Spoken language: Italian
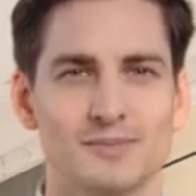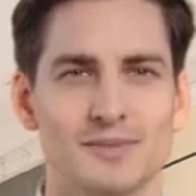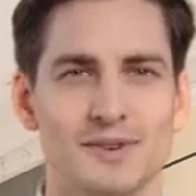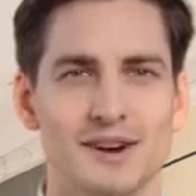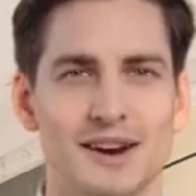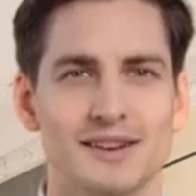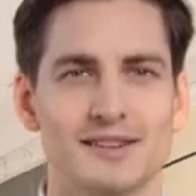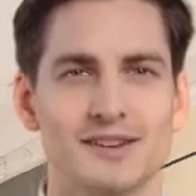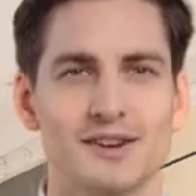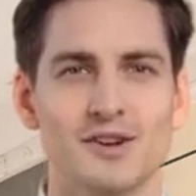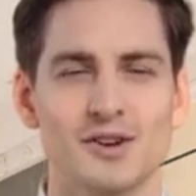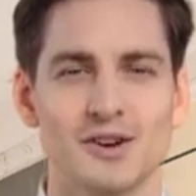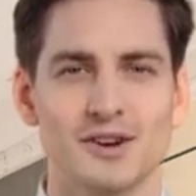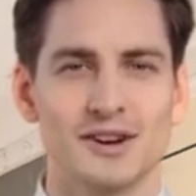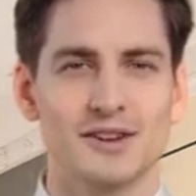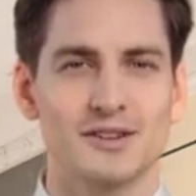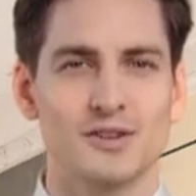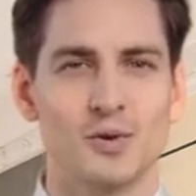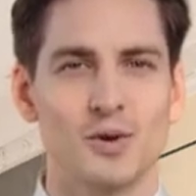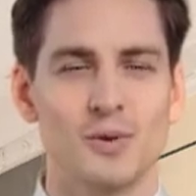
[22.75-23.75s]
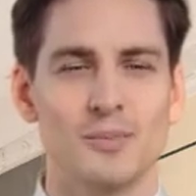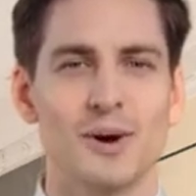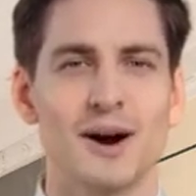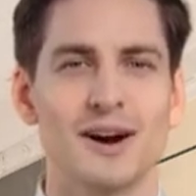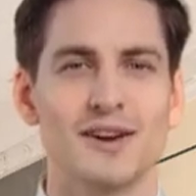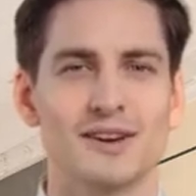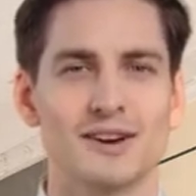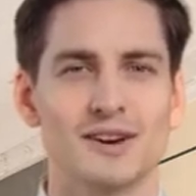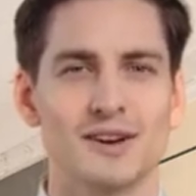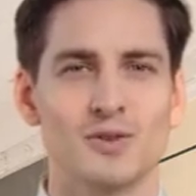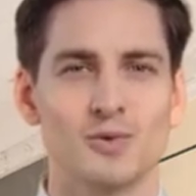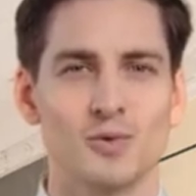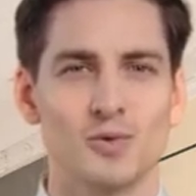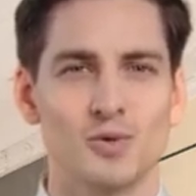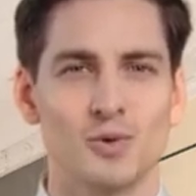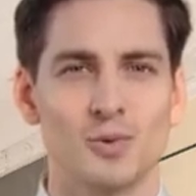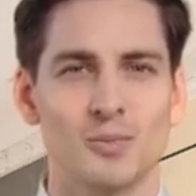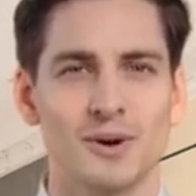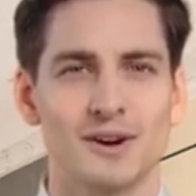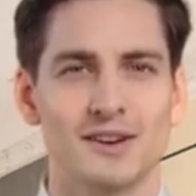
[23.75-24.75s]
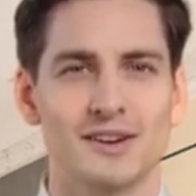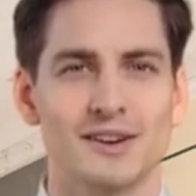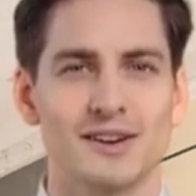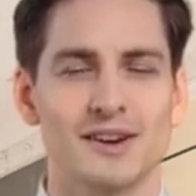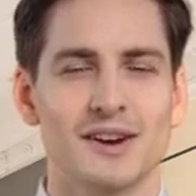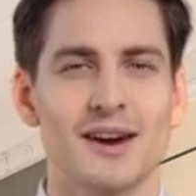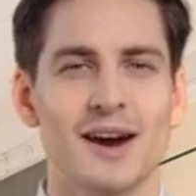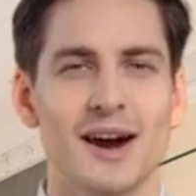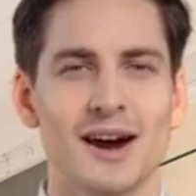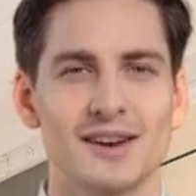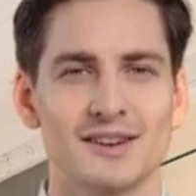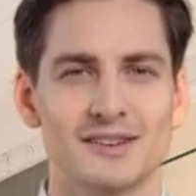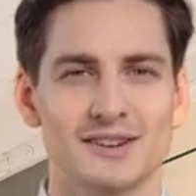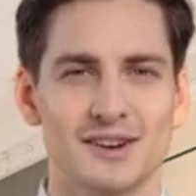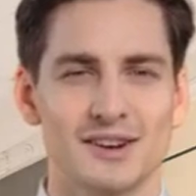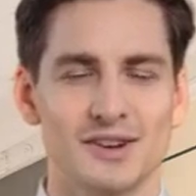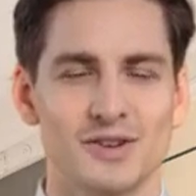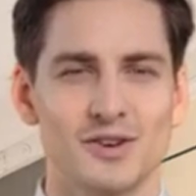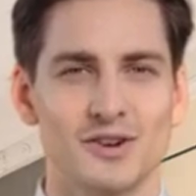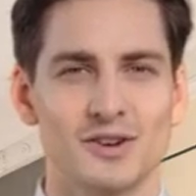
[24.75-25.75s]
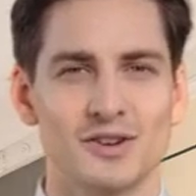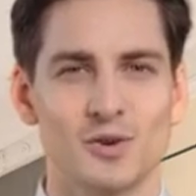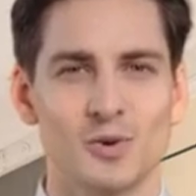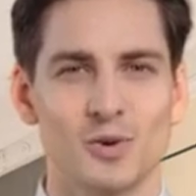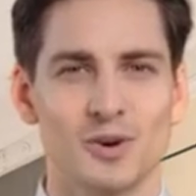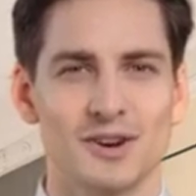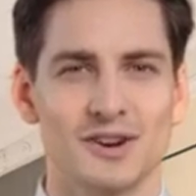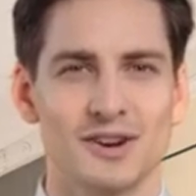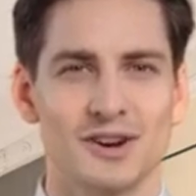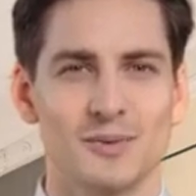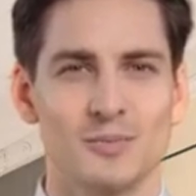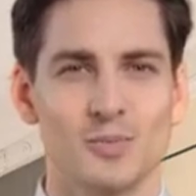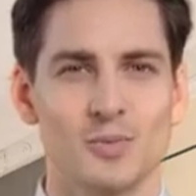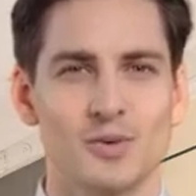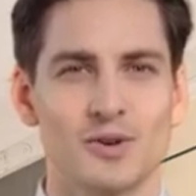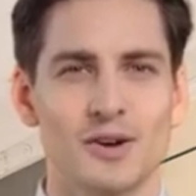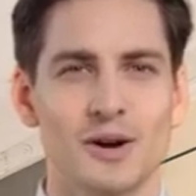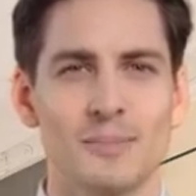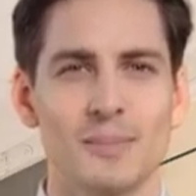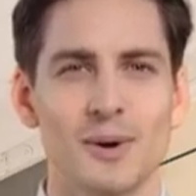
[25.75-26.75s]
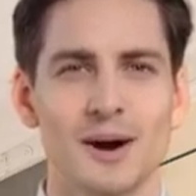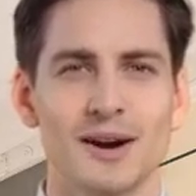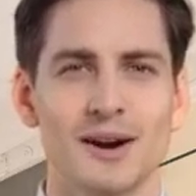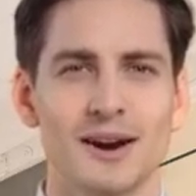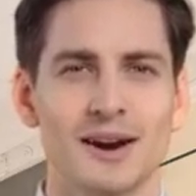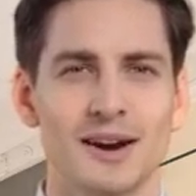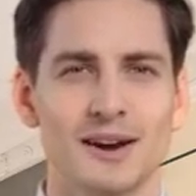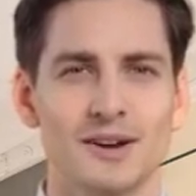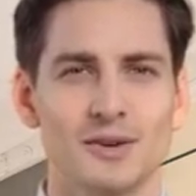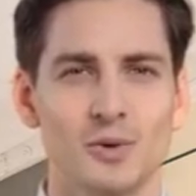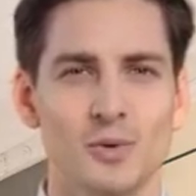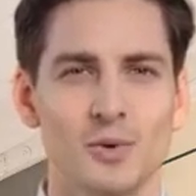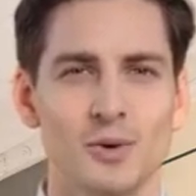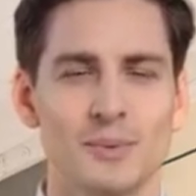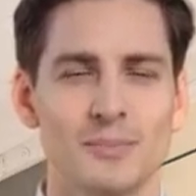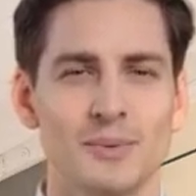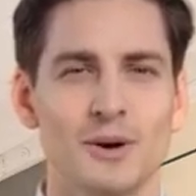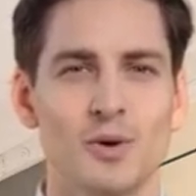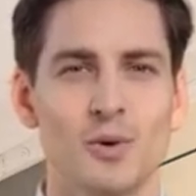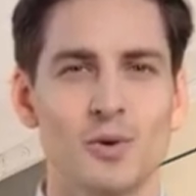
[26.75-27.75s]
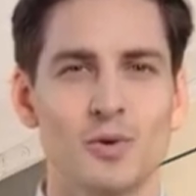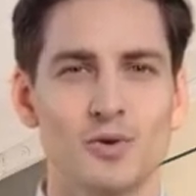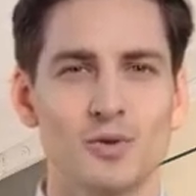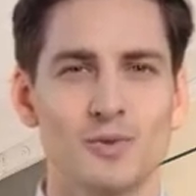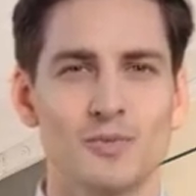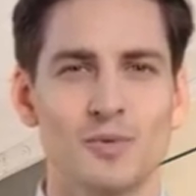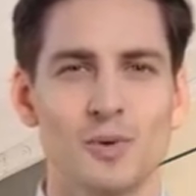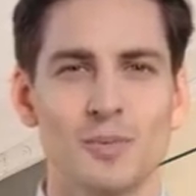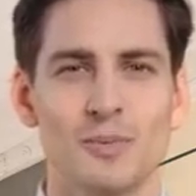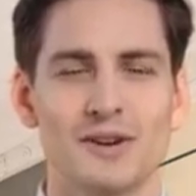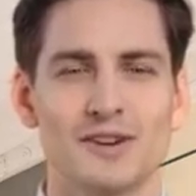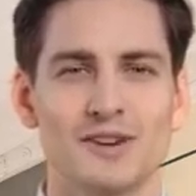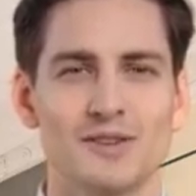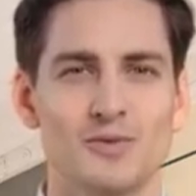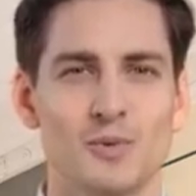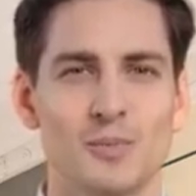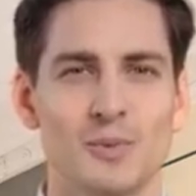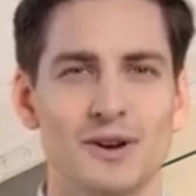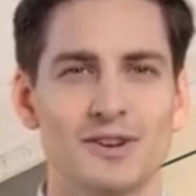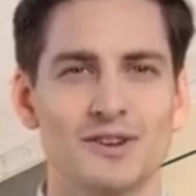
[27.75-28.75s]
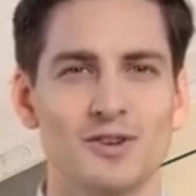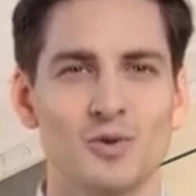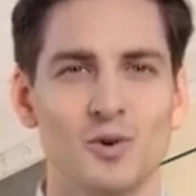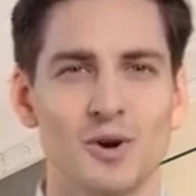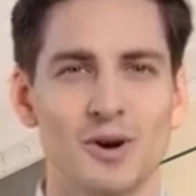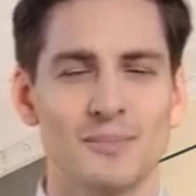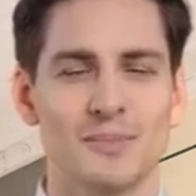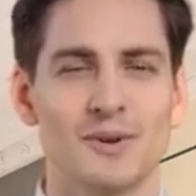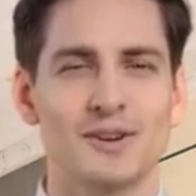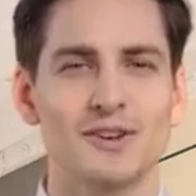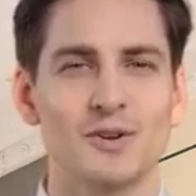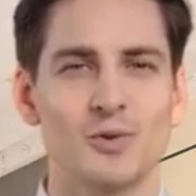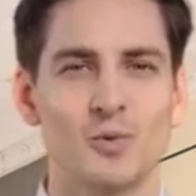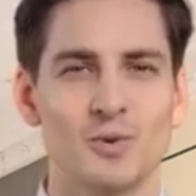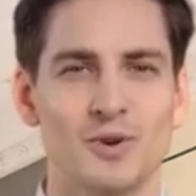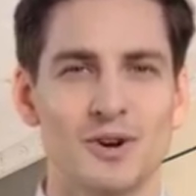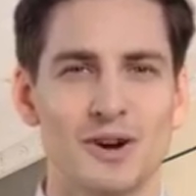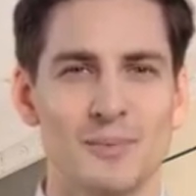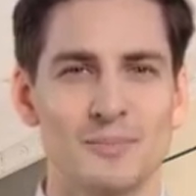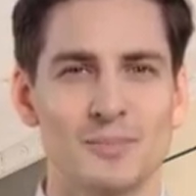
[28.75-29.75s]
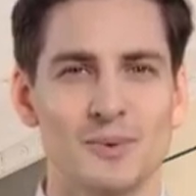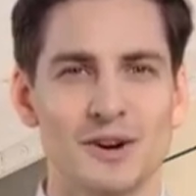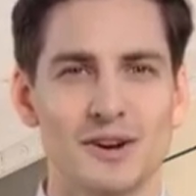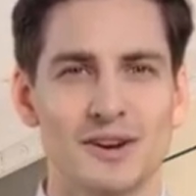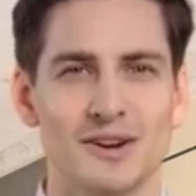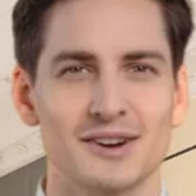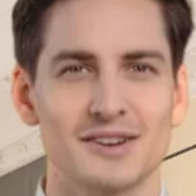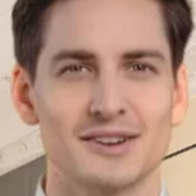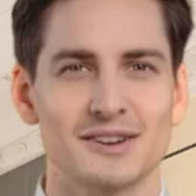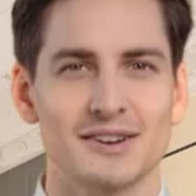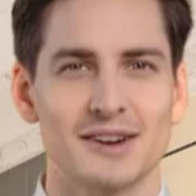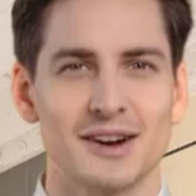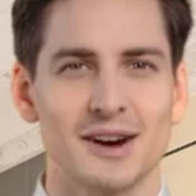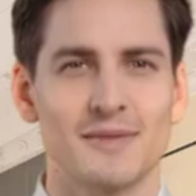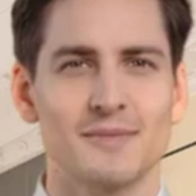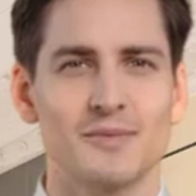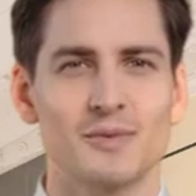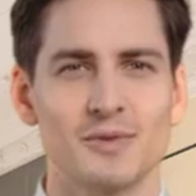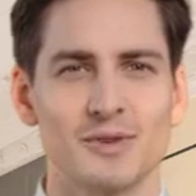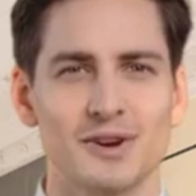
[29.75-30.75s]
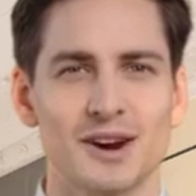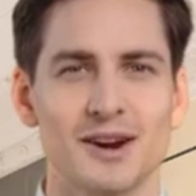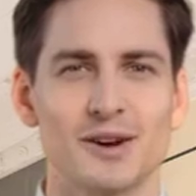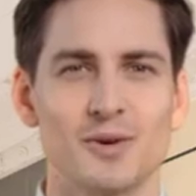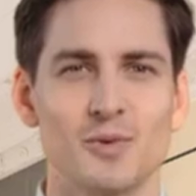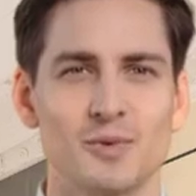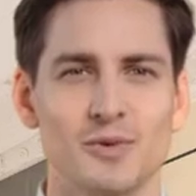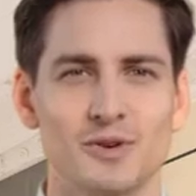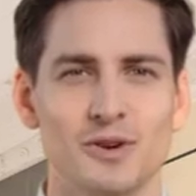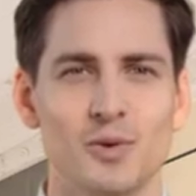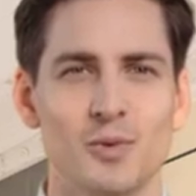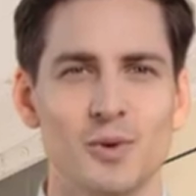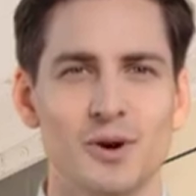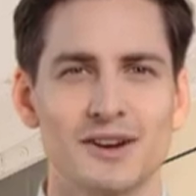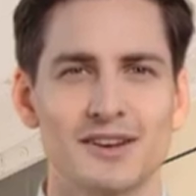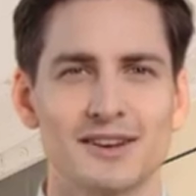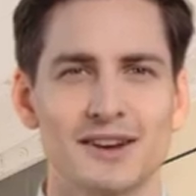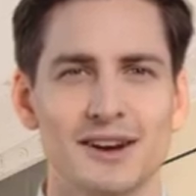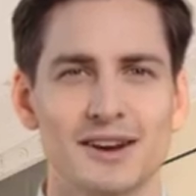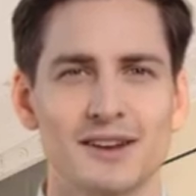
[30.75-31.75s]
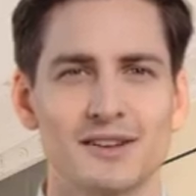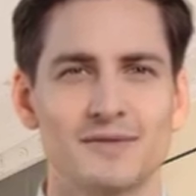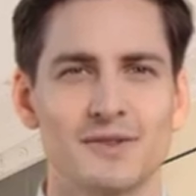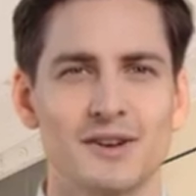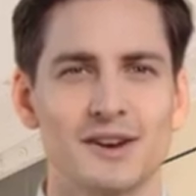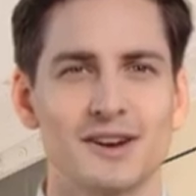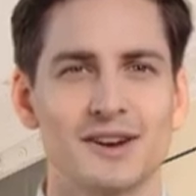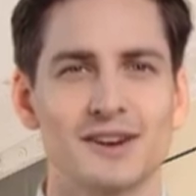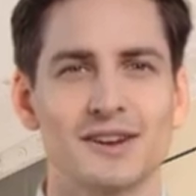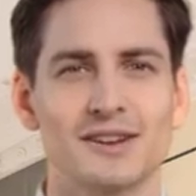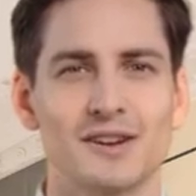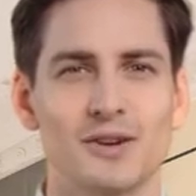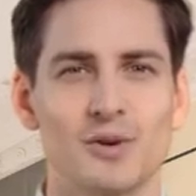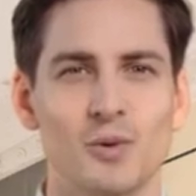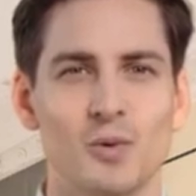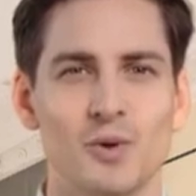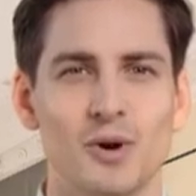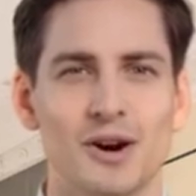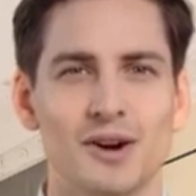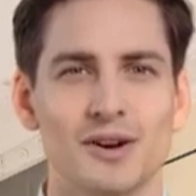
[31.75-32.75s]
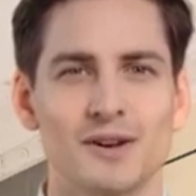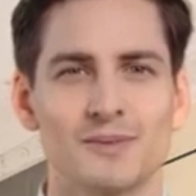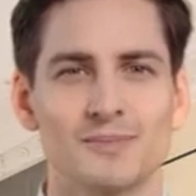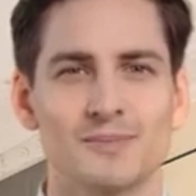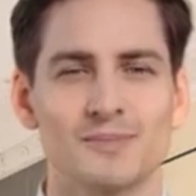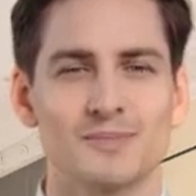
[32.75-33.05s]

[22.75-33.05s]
Le esercitazioni pratiche su strumenti di analisi e gestione delle buste paga rendono il percorso formativo particolarmente utile per chi desidera affrontare con sicurezza le sfide del settore.